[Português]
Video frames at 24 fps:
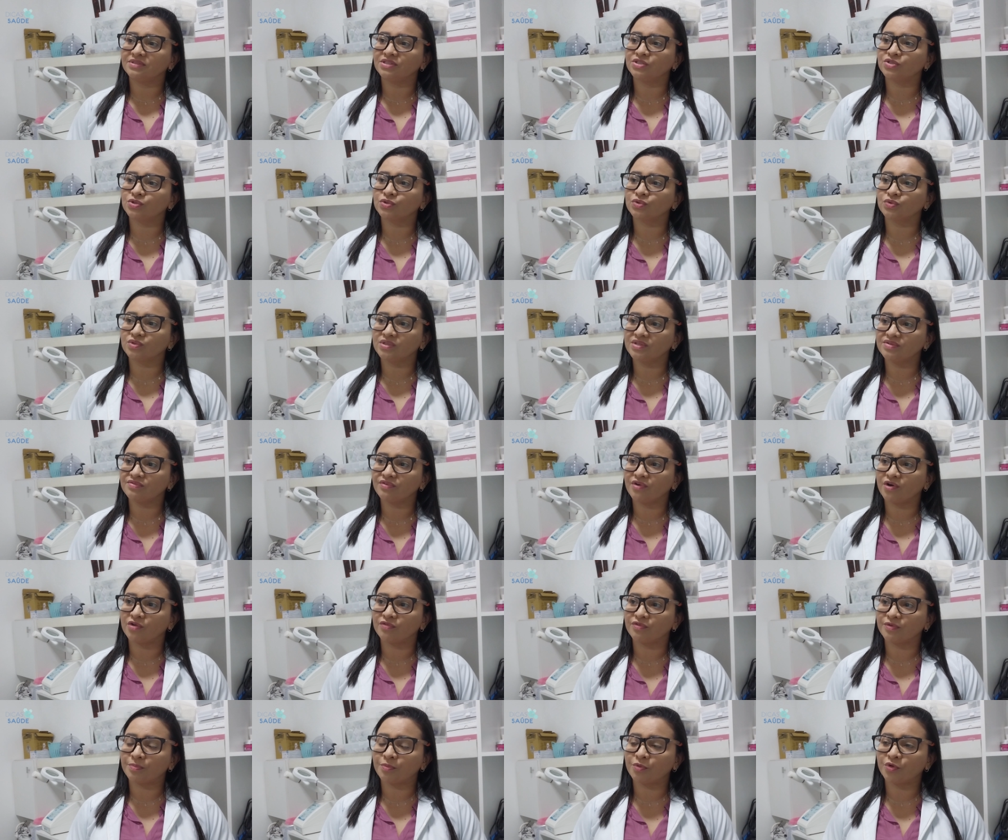Isso uhum. tudo
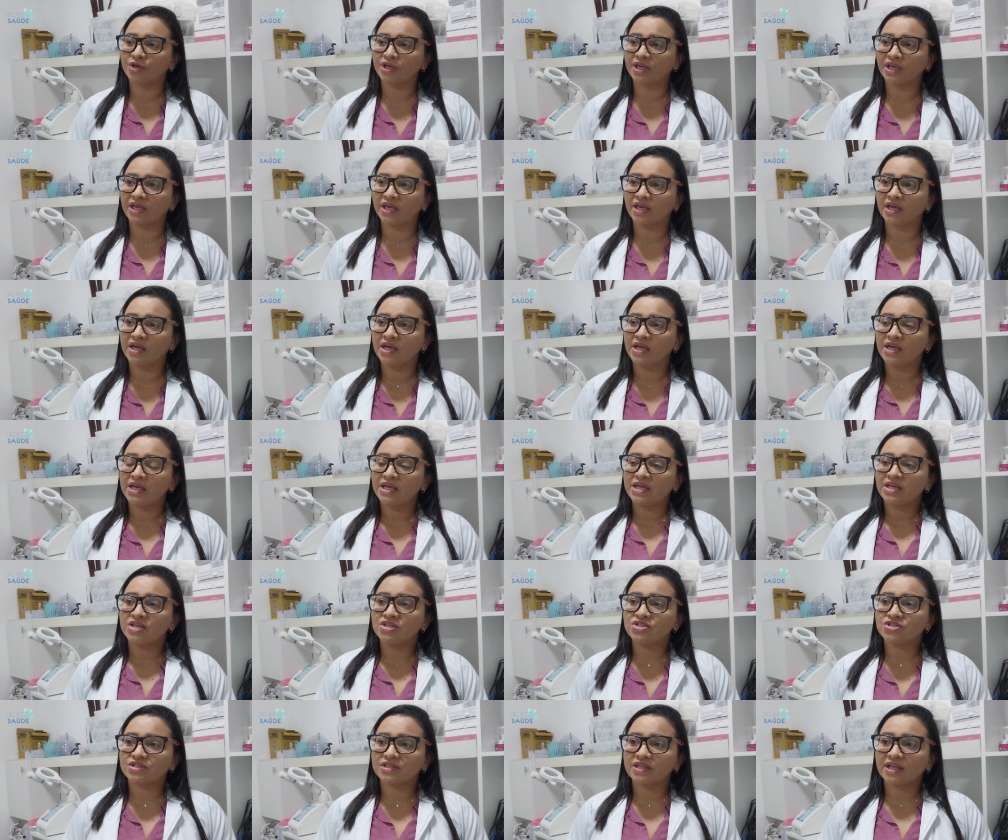envolve, porque
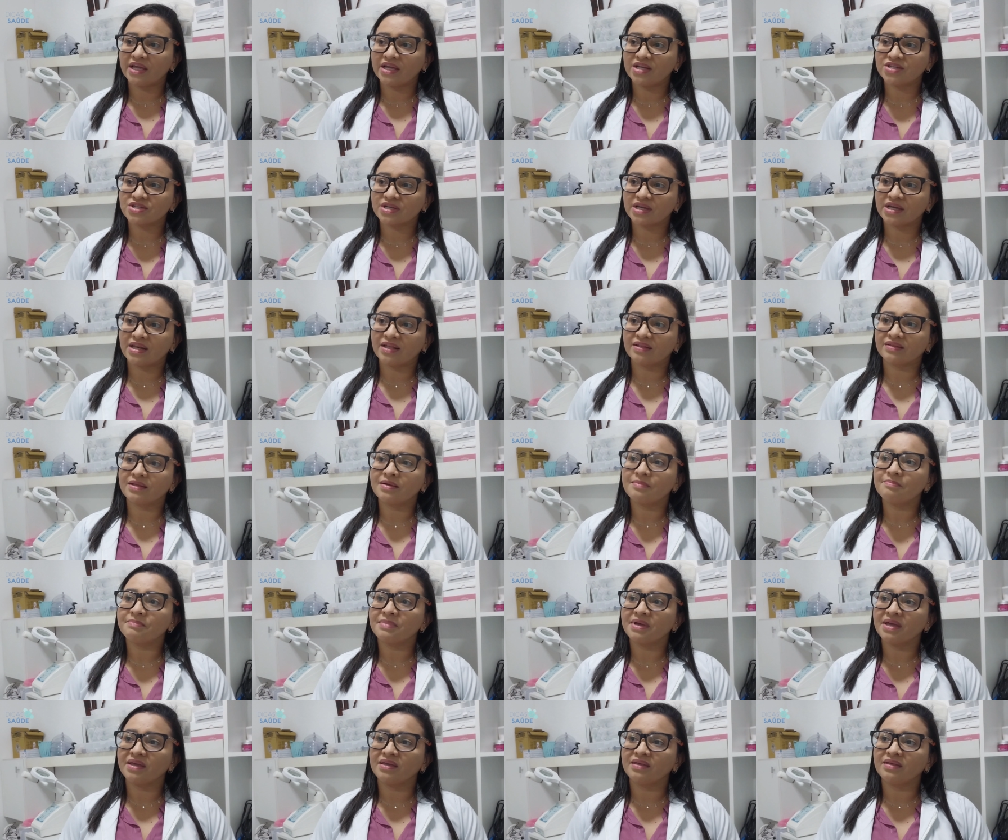estética ela
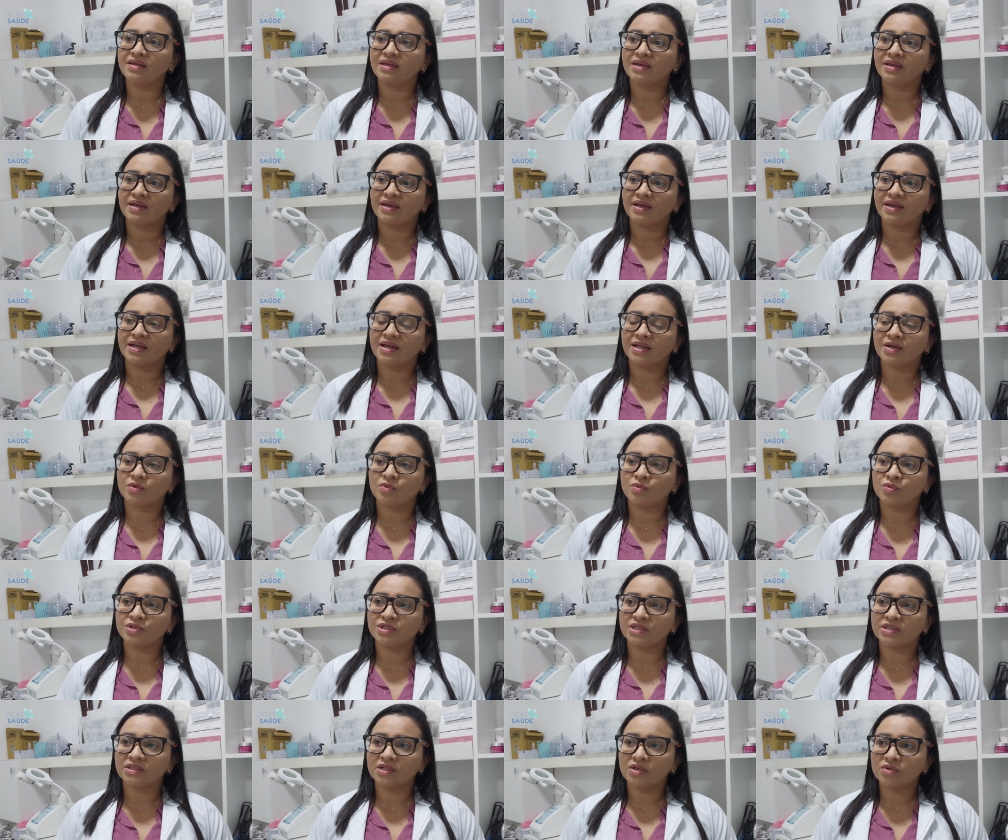também, ela
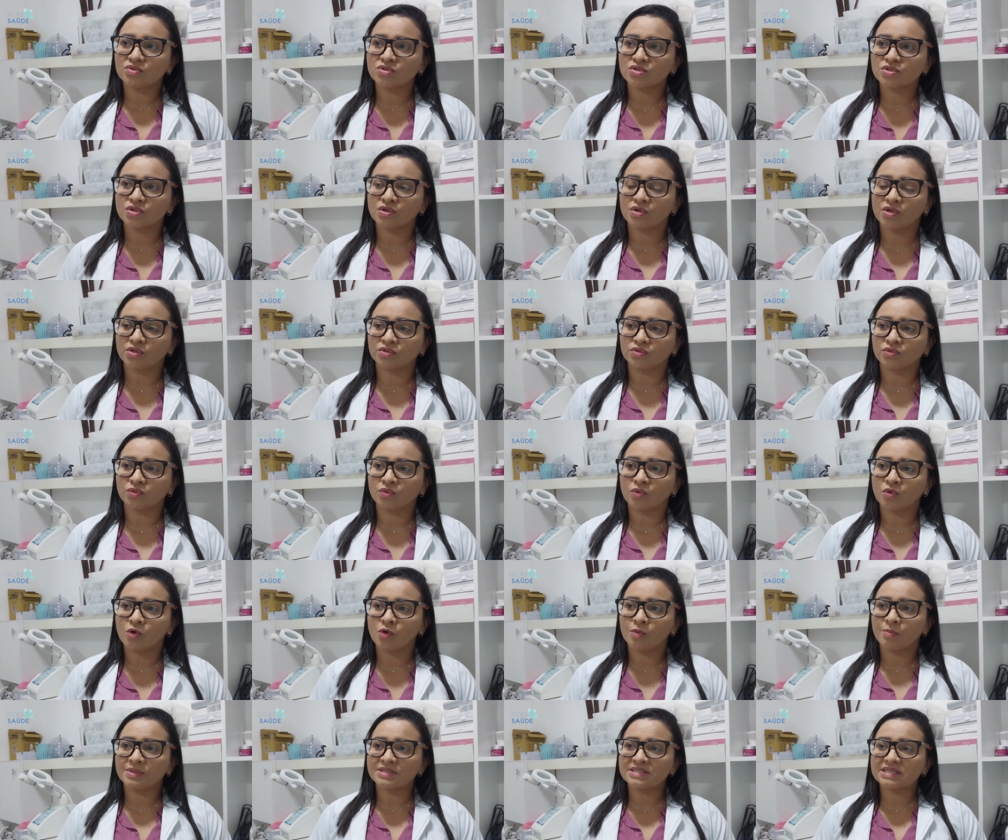cuida não só do
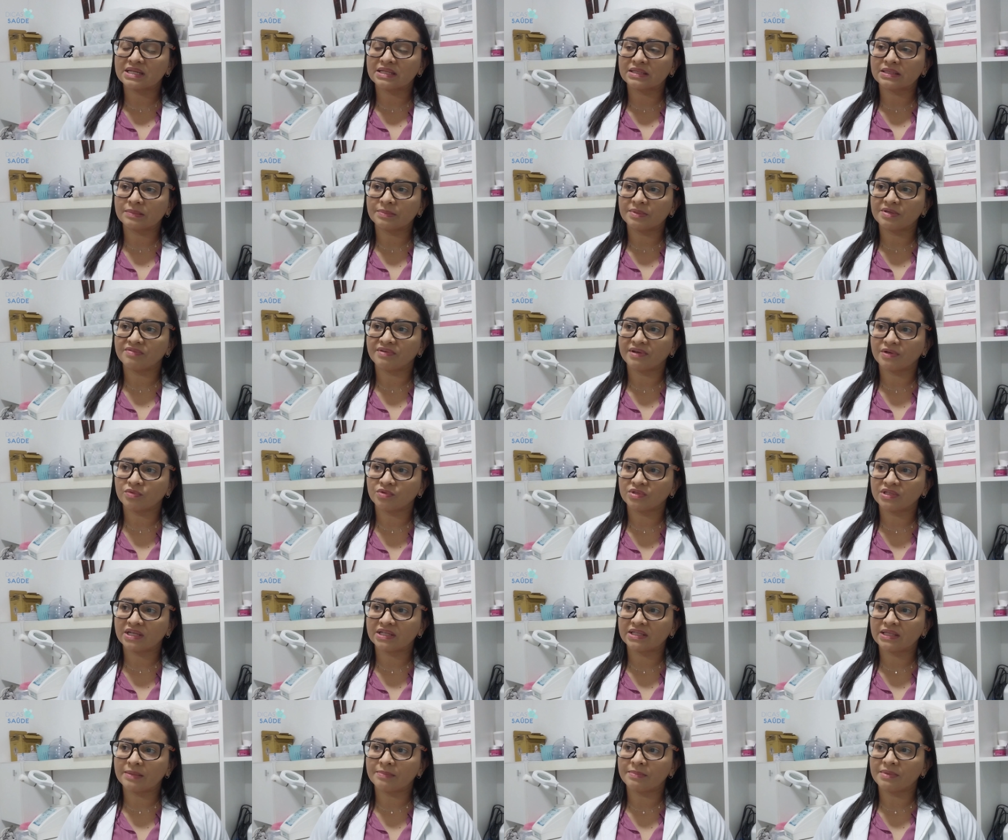corpo, mas ela também vai
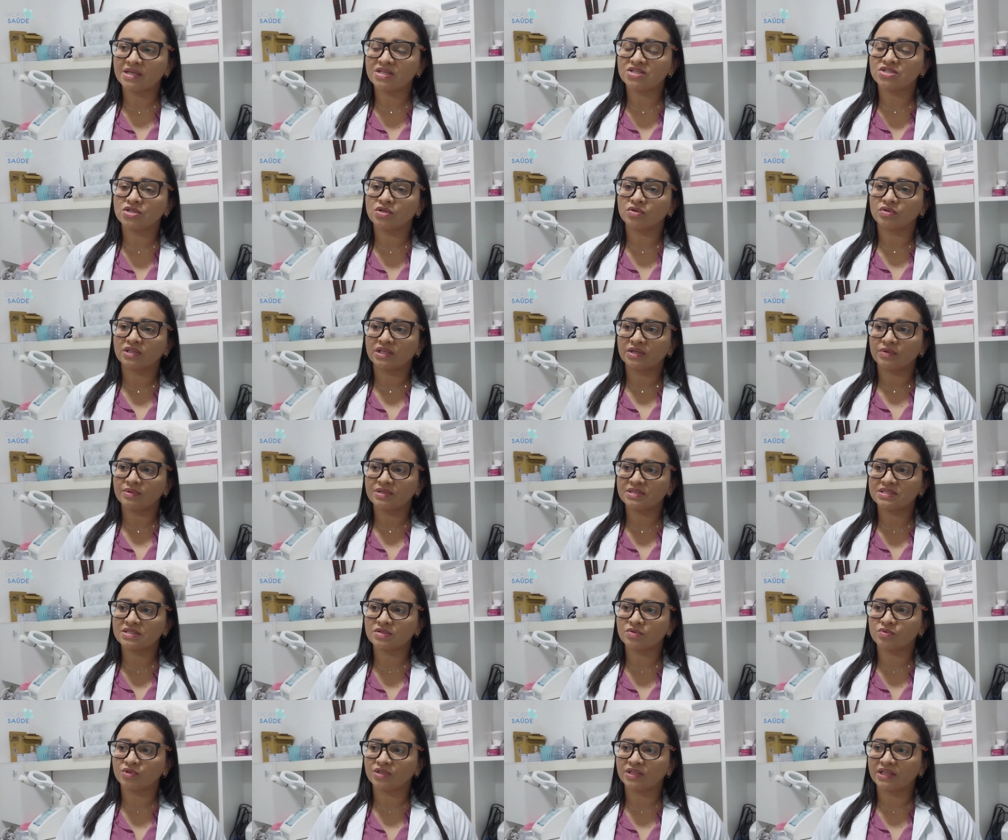cuidar da mente. Eu tenho
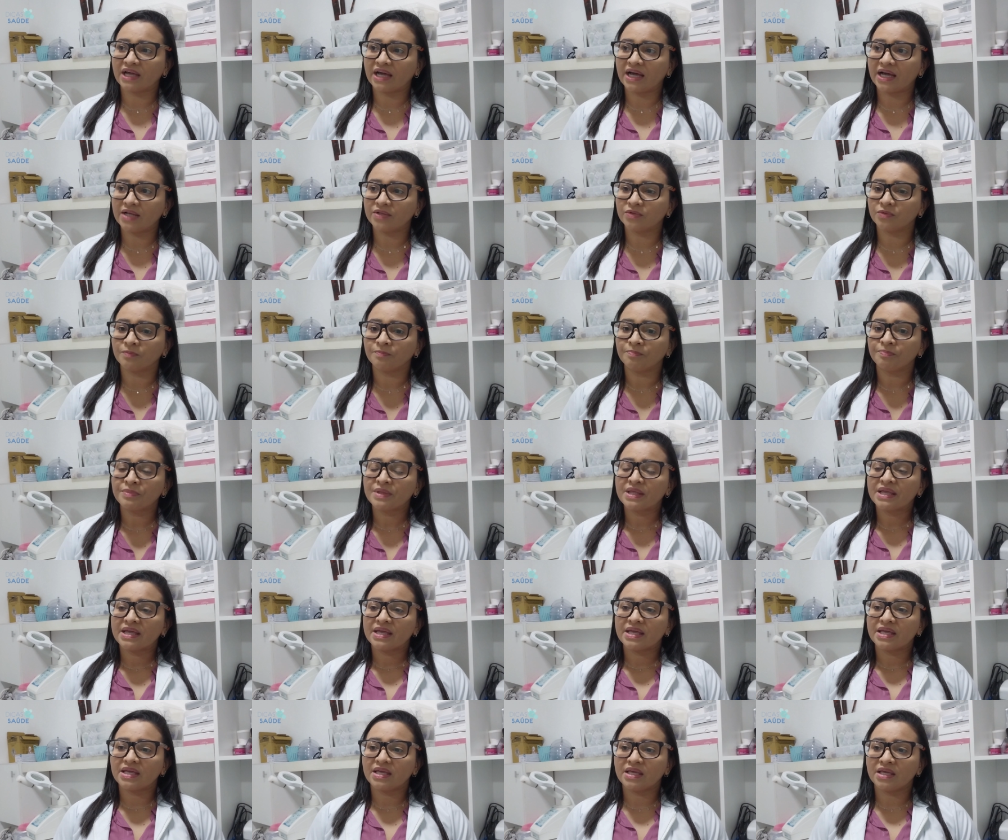esse cuidado
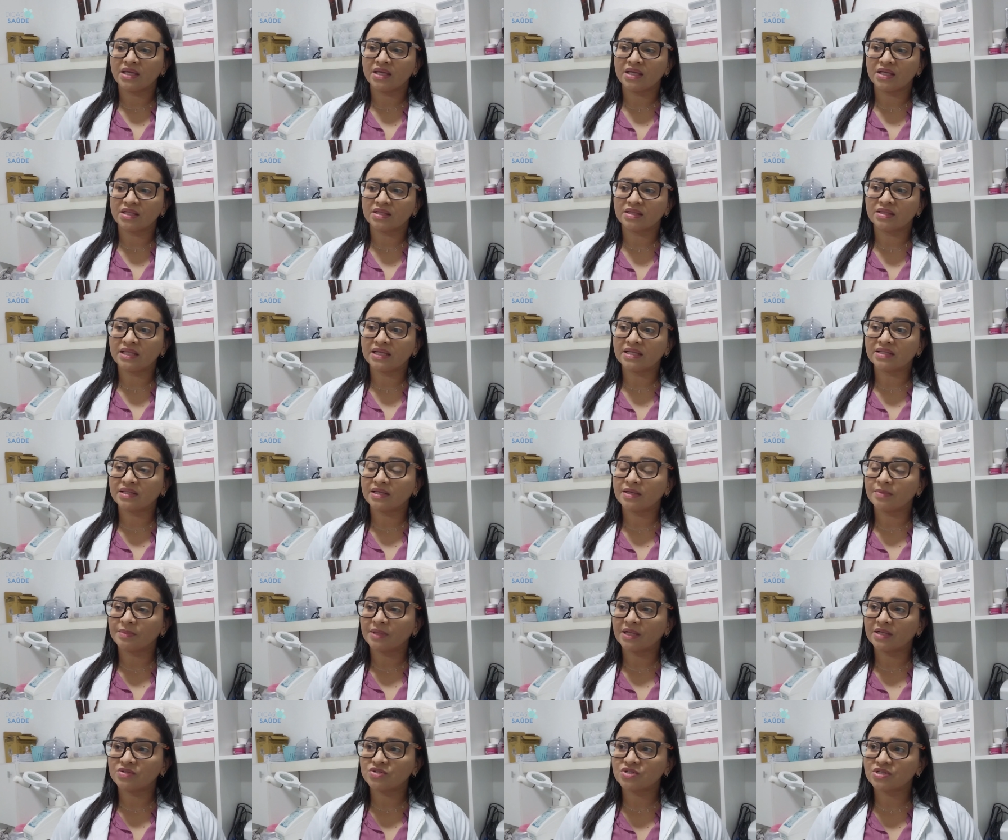em
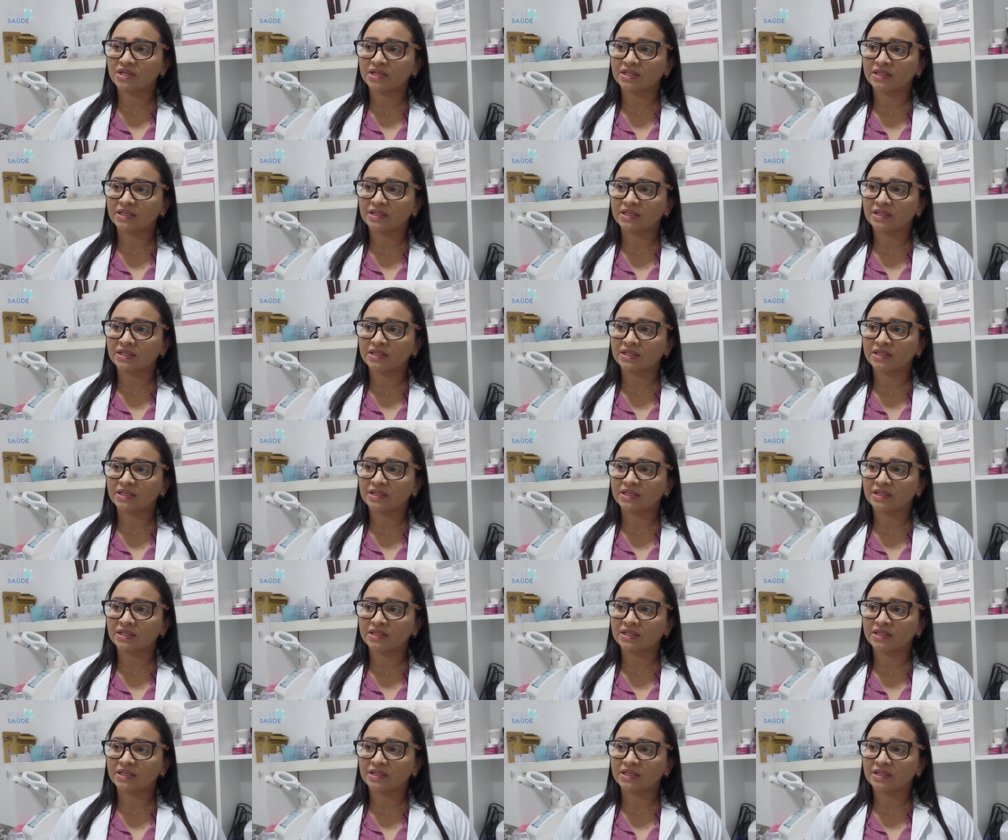determinados